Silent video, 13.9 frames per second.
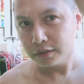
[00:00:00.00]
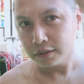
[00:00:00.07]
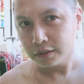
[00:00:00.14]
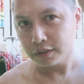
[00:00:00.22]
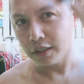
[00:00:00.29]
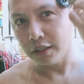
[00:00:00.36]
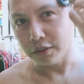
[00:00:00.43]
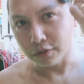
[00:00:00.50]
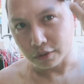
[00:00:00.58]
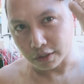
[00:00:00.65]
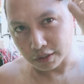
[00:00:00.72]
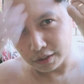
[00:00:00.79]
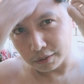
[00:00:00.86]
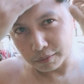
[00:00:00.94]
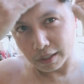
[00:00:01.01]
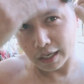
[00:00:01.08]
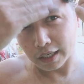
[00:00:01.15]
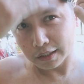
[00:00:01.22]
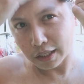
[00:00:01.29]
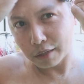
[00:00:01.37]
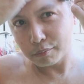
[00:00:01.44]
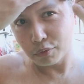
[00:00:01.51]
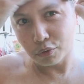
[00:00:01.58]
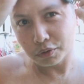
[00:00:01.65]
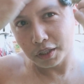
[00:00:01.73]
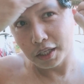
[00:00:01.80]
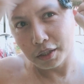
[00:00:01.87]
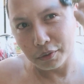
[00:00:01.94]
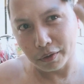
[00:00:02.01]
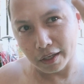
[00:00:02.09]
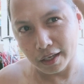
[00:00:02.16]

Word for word: Yan no, kasi wala na tayong buhok dito eh.